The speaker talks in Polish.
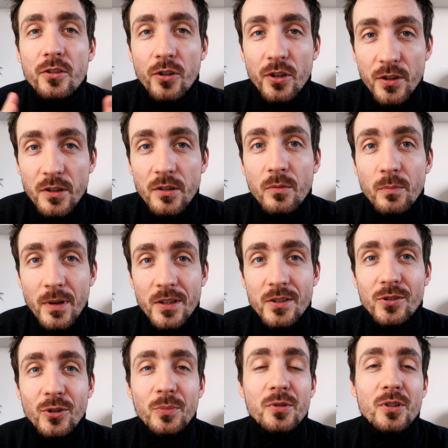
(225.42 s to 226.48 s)
no i
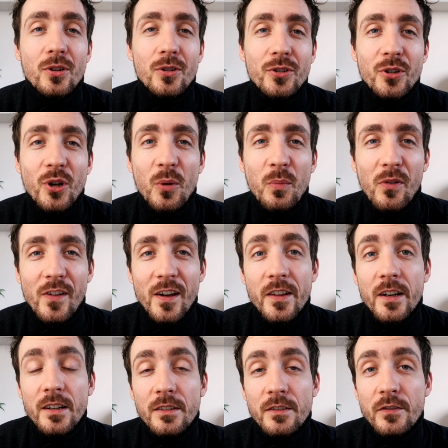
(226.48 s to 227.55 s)
bardzo dobrze o nich
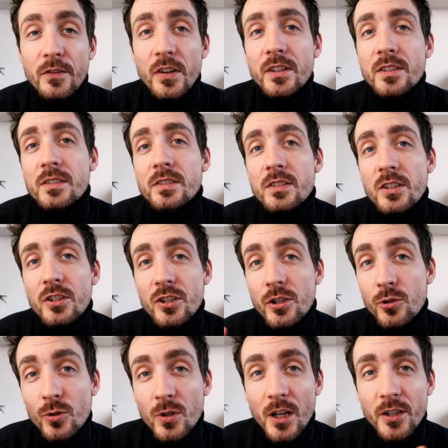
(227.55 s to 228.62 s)
opowiada, więc
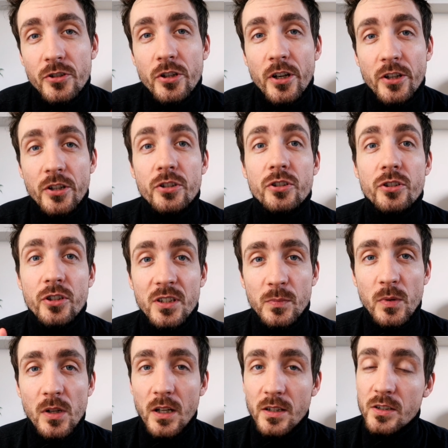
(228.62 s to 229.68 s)
jeżeli szukacie jakichś
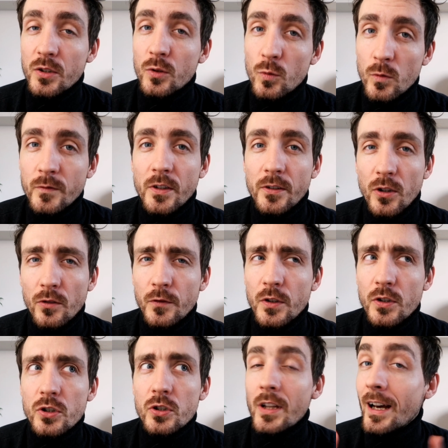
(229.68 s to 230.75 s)
inspiracji, głównie
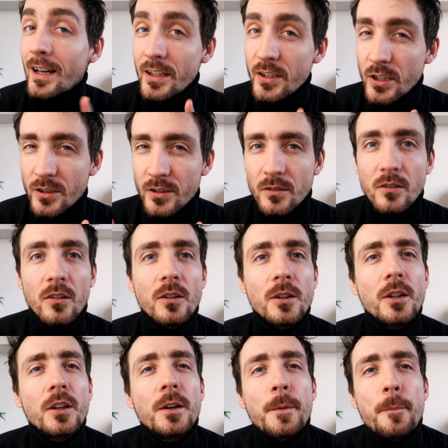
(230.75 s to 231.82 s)
non-fiction, ale nie
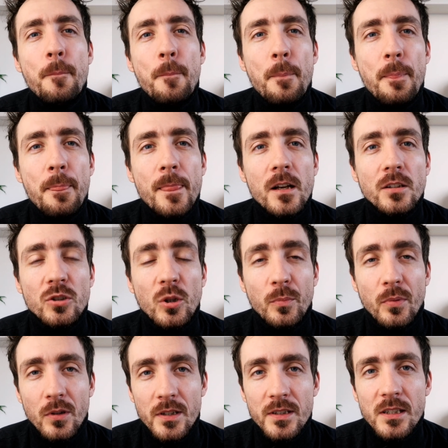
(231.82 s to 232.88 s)
tylko, mm, to
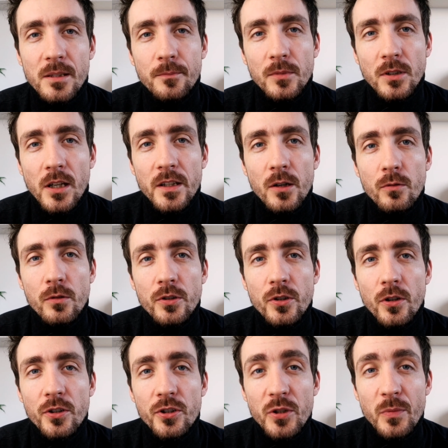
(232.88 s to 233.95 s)
polecam kanał
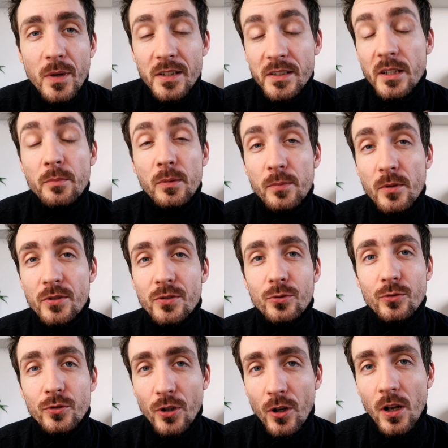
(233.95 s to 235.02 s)
Joli Szymańskiej, po
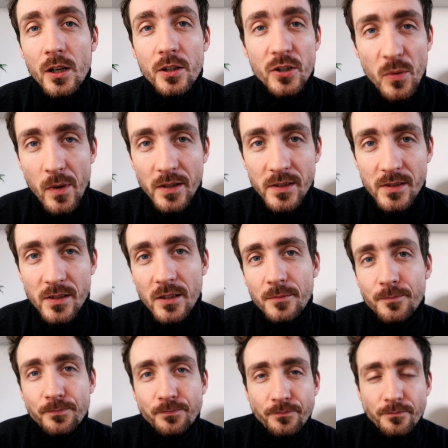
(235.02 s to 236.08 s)
prostu Jola Szymańska.